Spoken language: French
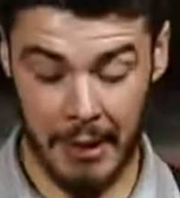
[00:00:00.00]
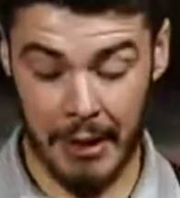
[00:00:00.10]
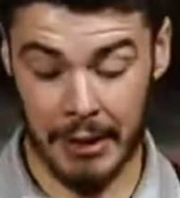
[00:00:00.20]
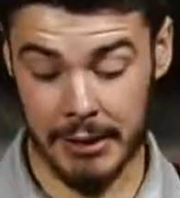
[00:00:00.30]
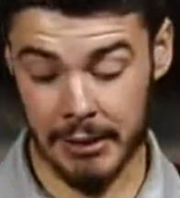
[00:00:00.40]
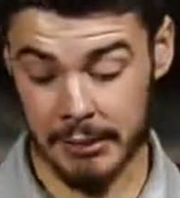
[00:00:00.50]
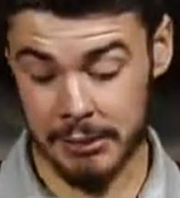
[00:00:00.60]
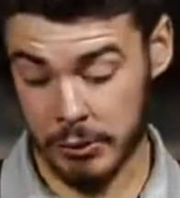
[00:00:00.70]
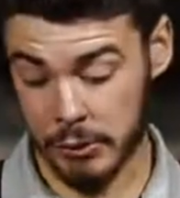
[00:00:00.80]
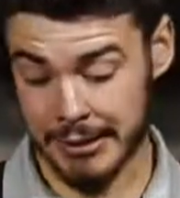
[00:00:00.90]
Et
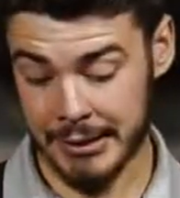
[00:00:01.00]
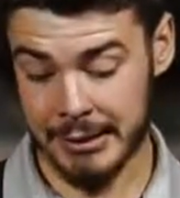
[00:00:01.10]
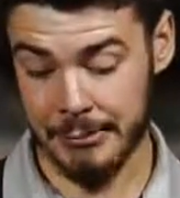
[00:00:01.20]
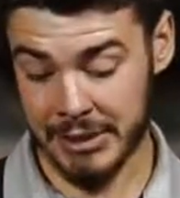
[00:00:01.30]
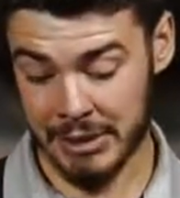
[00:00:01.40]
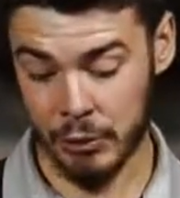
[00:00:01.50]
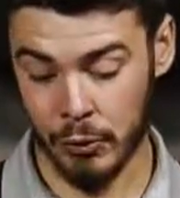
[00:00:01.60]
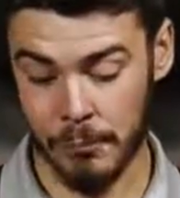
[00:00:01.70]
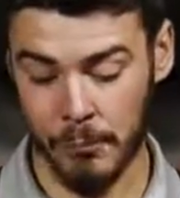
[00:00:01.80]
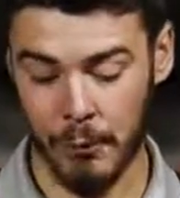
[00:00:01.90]
du côté des
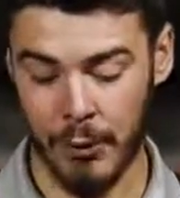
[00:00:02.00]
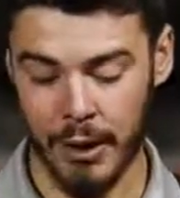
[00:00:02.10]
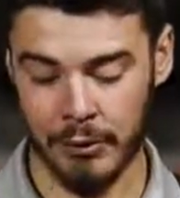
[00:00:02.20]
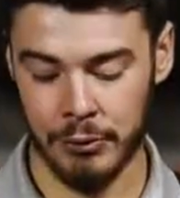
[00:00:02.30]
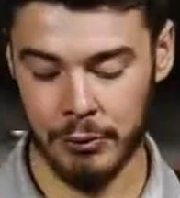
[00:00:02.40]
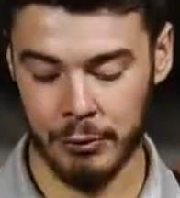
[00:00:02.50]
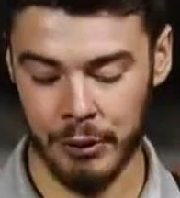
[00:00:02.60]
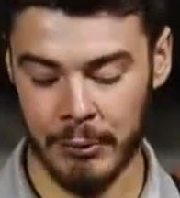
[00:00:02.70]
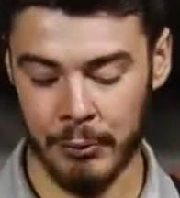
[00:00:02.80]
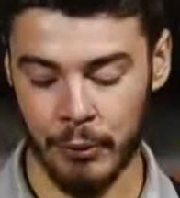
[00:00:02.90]
messieurs, pour le Arne
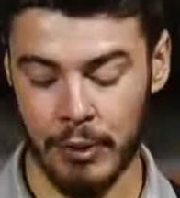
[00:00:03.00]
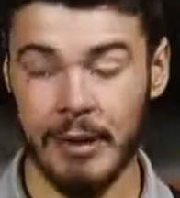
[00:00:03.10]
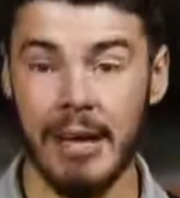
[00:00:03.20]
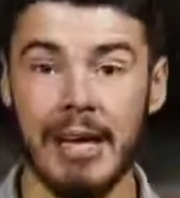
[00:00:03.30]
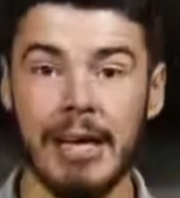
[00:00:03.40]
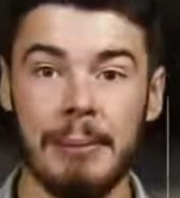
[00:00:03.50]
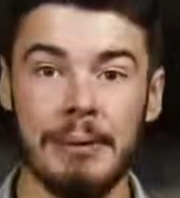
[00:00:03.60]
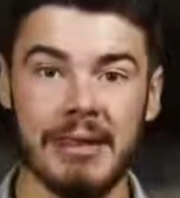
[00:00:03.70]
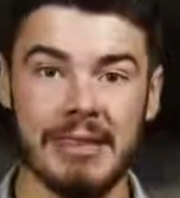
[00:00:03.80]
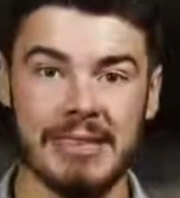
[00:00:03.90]
Volleyball, eh
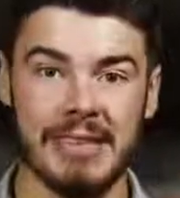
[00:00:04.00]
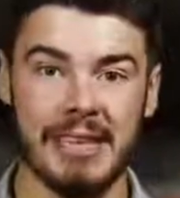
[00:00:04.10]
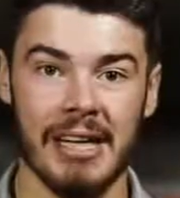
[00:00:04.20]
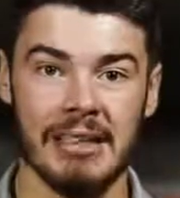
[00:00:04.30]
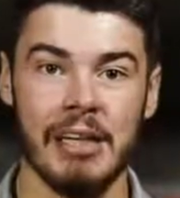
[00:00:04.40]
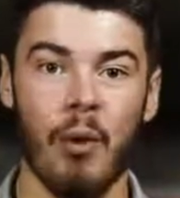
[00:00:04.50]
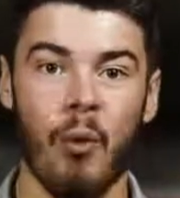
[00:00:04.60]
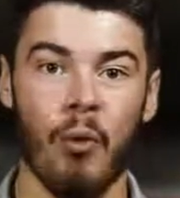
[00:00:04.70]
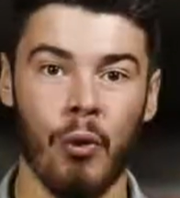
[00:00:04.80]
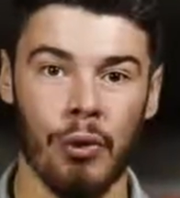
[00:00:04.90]
bien ces derniers
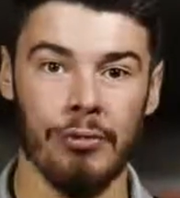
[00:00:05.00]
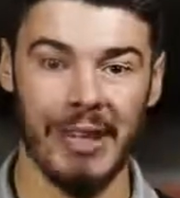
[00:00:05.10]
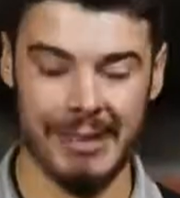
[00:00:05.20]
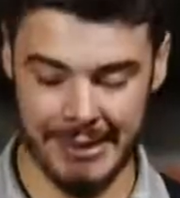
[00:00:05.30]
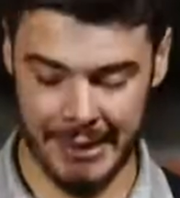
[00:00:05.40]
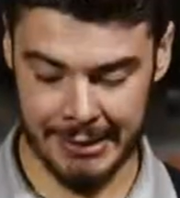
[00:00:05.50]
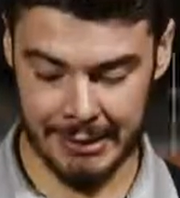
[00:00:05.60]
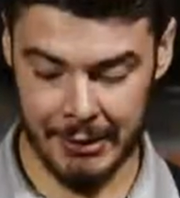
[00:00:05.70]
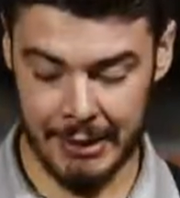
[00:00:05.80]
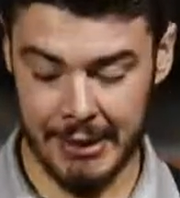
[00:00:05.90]
ont relevé la tête.